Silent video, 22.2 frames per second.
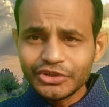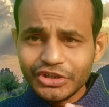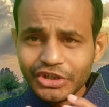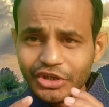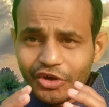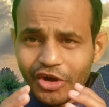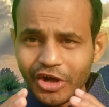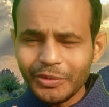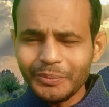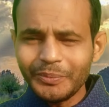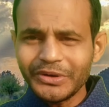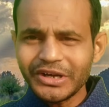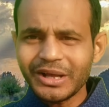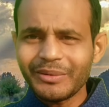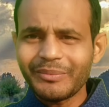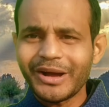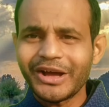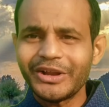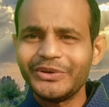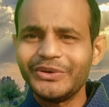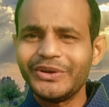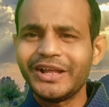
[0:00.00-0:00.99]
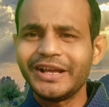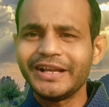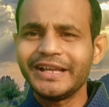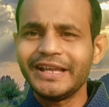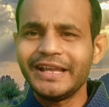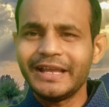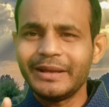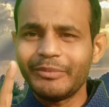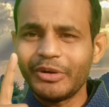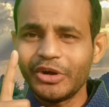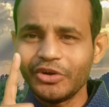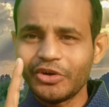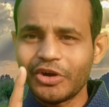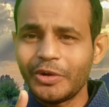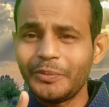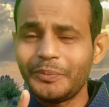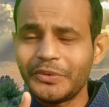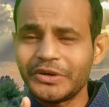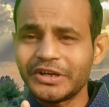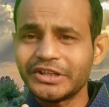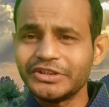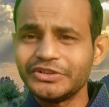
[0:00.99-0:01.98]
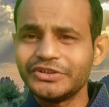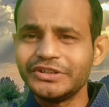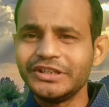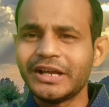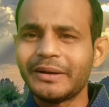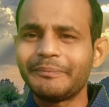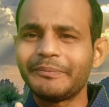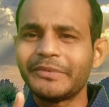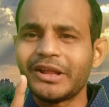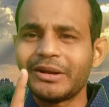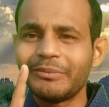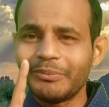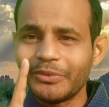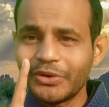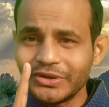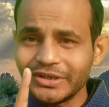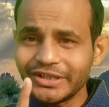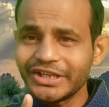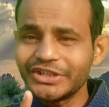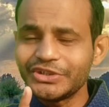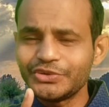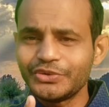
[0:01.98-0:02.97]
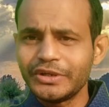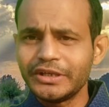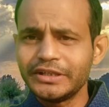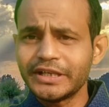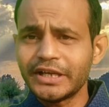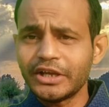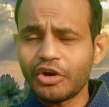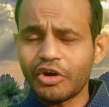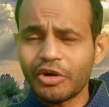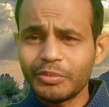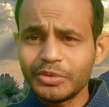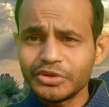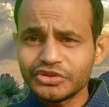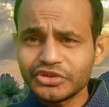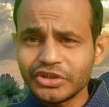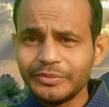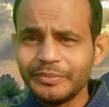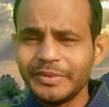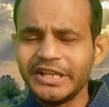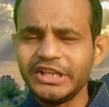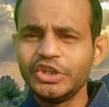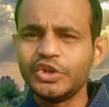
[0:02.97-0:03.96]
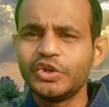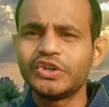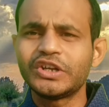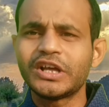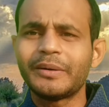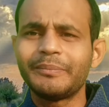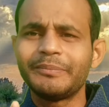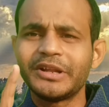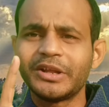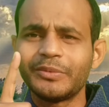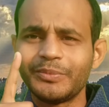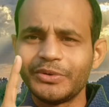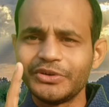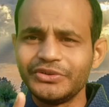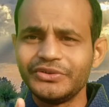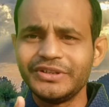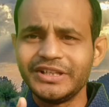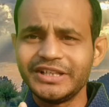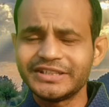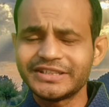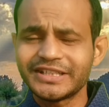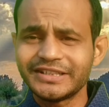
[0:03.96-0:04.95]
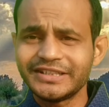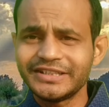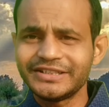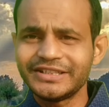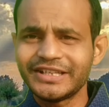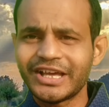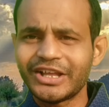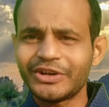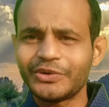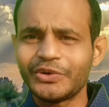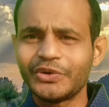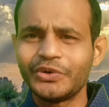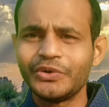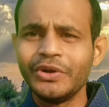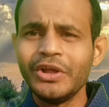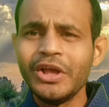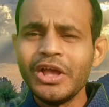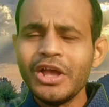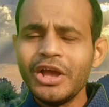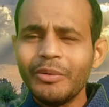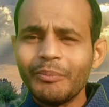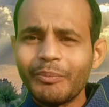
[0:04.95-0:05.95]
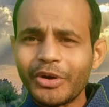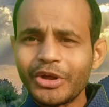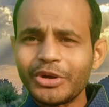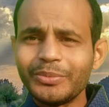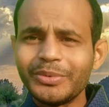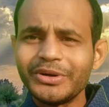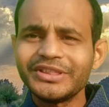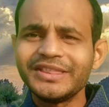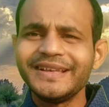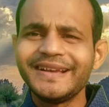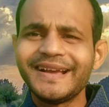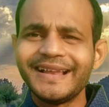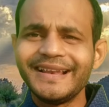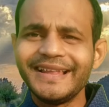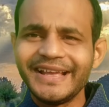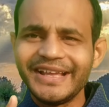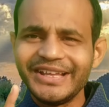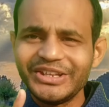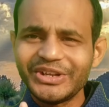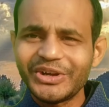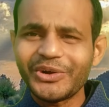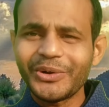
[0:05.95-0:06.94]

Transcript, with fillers: যদি গল্পটা ভালো লাগে এবং গল্পটা যদি আপনার মনকে ছুঁয়ে যায় অবশ্যই ভিডিওটা আপনার বন্ধুদের সাথে শেয়ার করুন পরবর্তীকালে এই